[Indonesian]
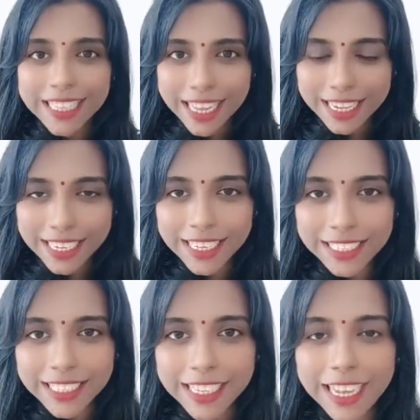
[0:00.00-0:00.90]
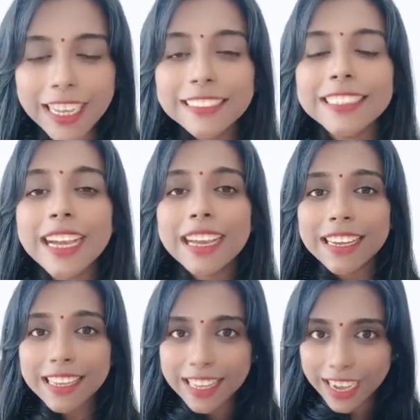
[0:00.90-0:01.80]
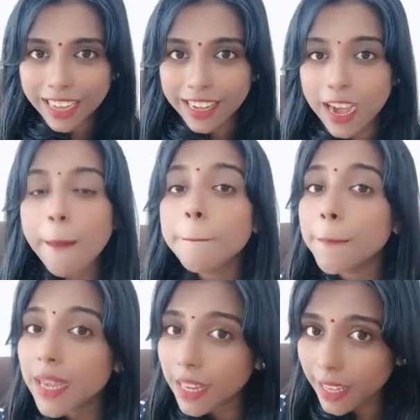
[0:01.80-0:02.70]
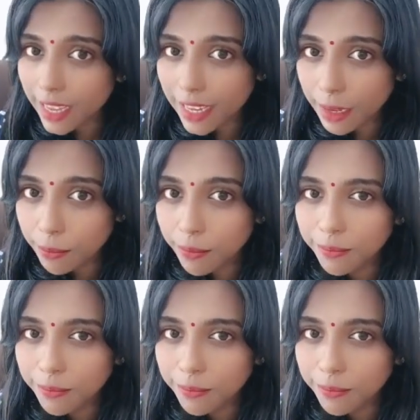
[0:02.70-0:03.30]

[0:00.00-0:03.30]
dari India dari daerah Malayalam.